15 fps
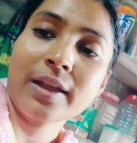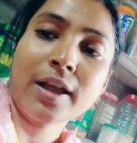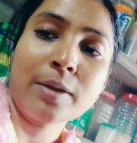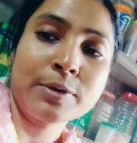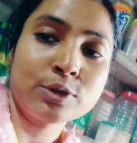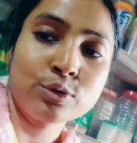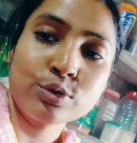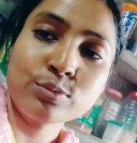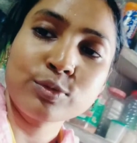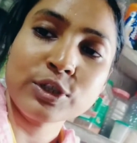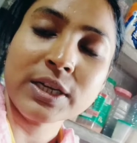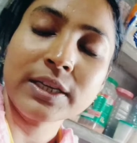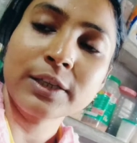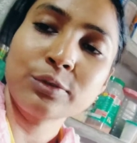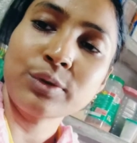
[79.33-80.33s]
আমার
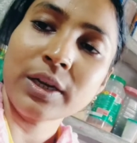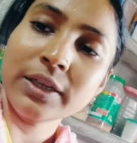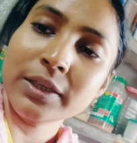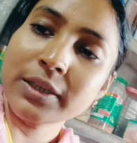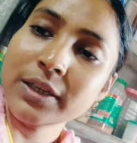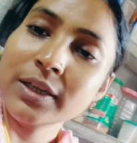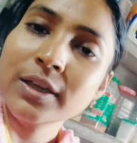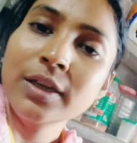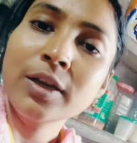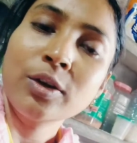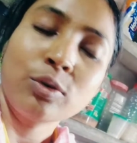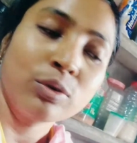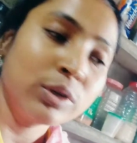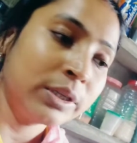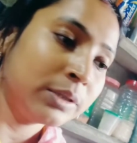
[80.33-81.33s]
শ্বশুরমশাই একটুখানি
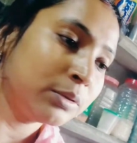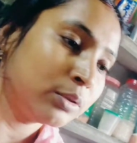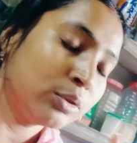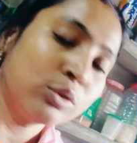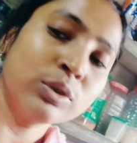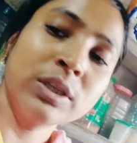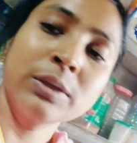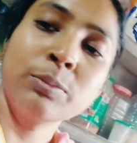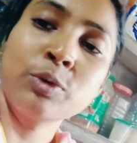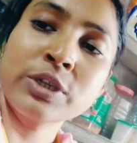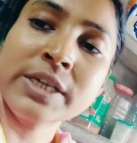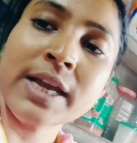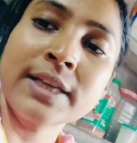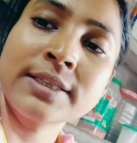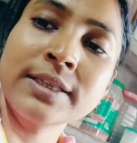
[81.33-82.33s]
ওই রোদে
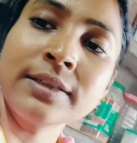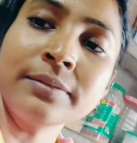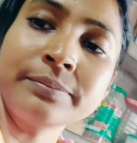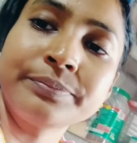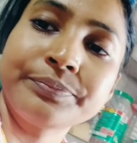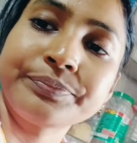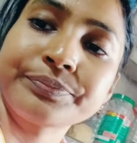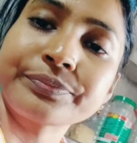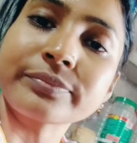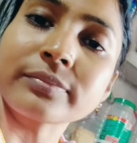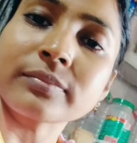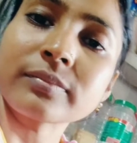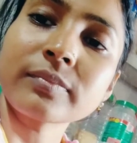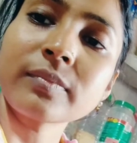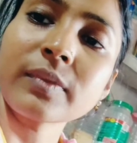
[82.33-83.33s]
বসে আছে
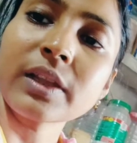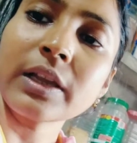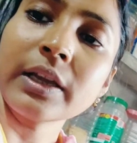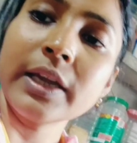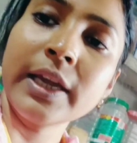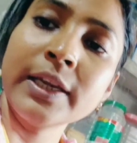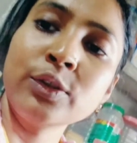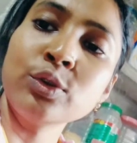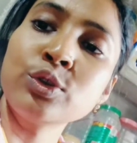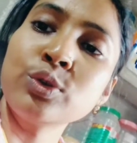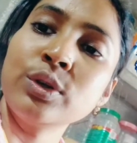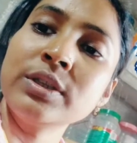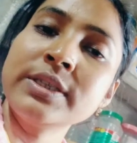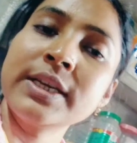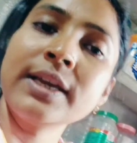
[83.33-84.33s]
এই তো
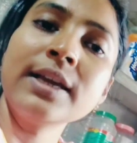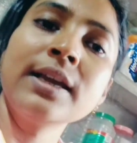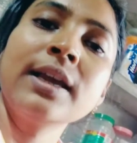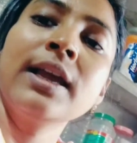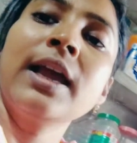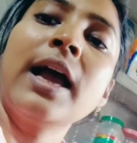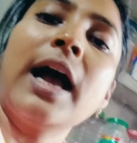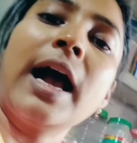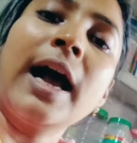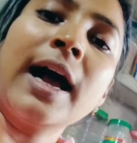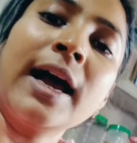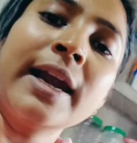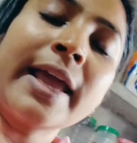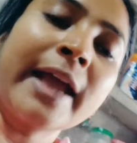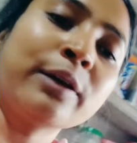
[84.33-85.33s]
চলছে
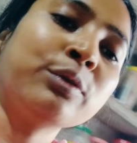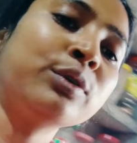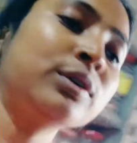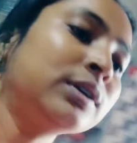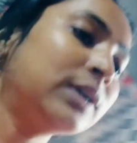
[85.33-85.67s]
আর এখন